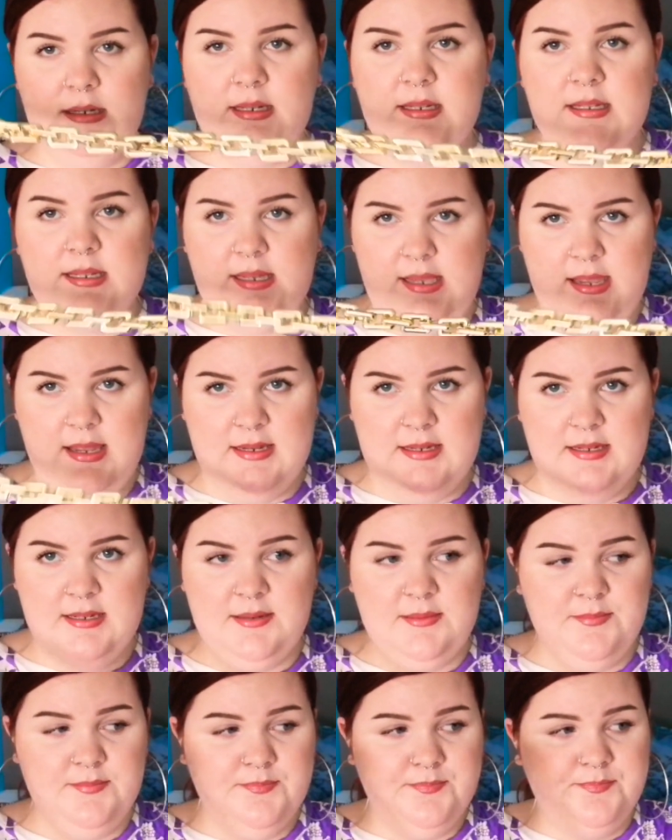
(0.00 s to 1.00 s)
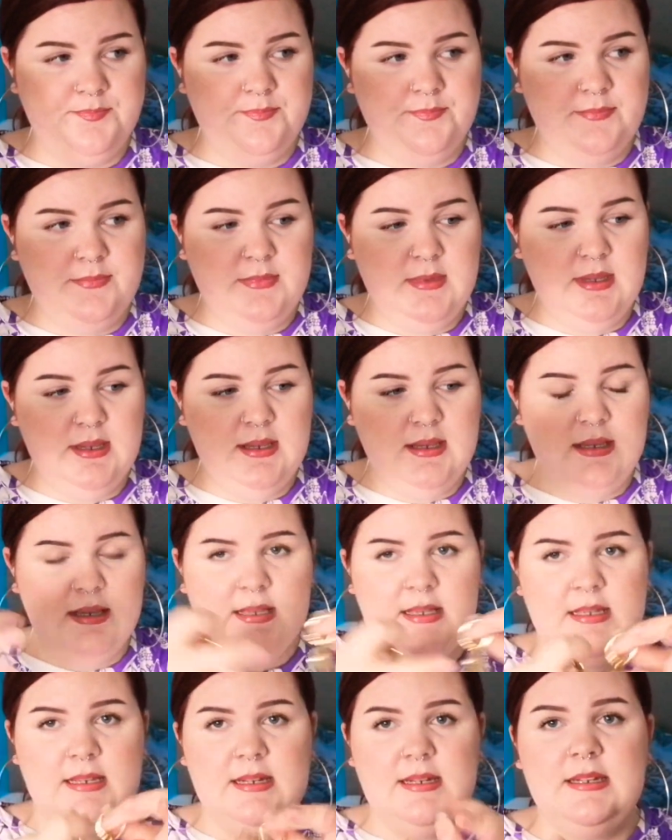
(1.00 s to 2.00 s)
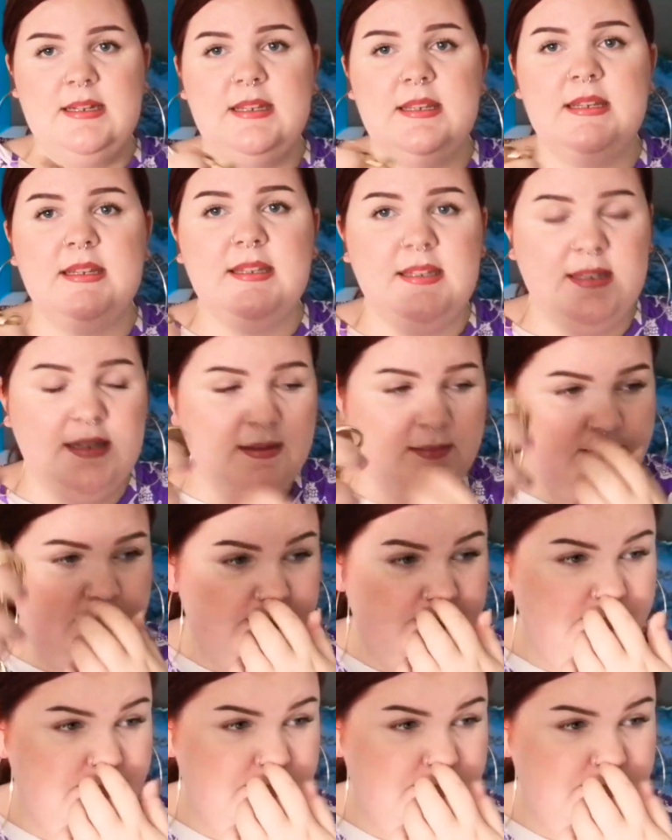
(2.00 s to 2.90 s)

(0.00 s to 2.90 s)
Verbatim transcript: diese Kette. Die ist,